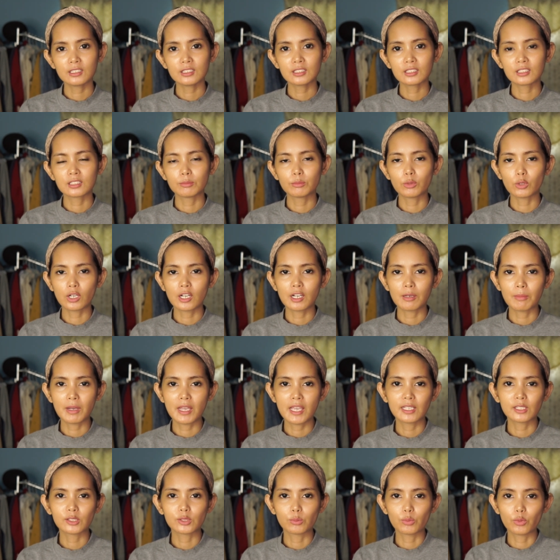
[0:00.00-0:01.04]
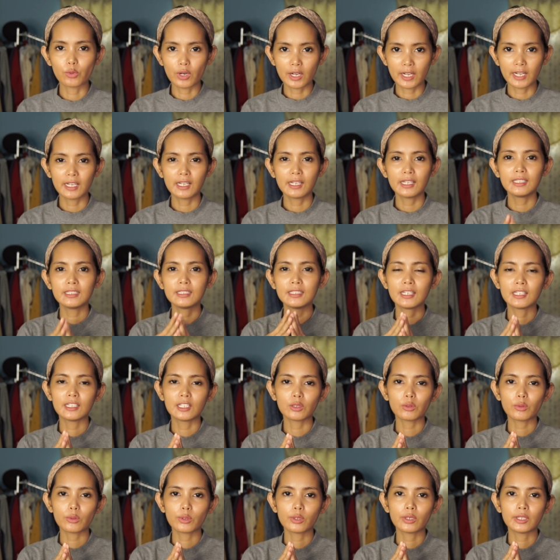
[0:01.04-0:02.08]
Semoga baik semua Dan
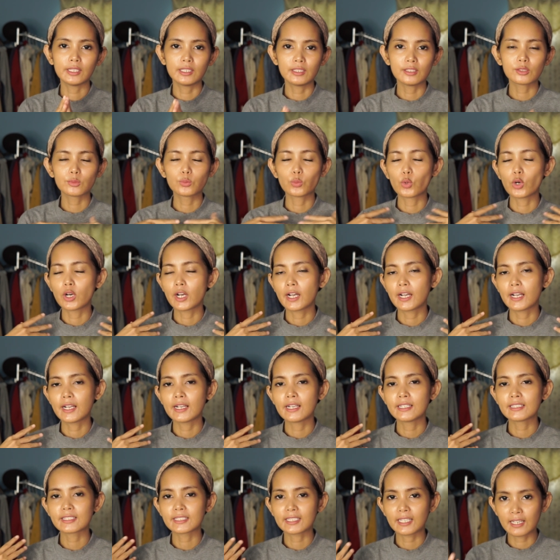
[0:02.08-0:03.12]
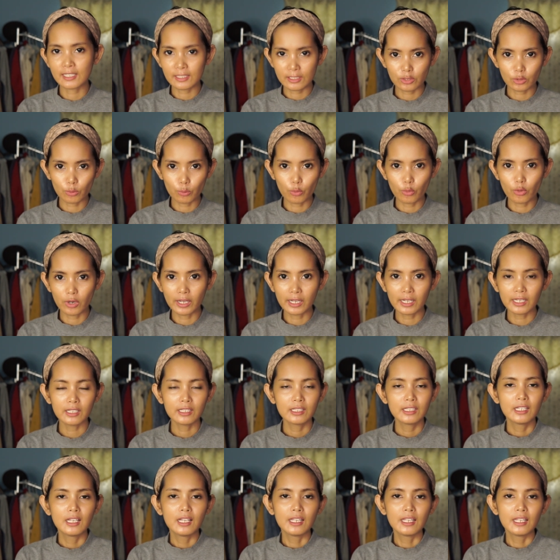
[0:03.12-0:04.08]
aku doain semua sehat semua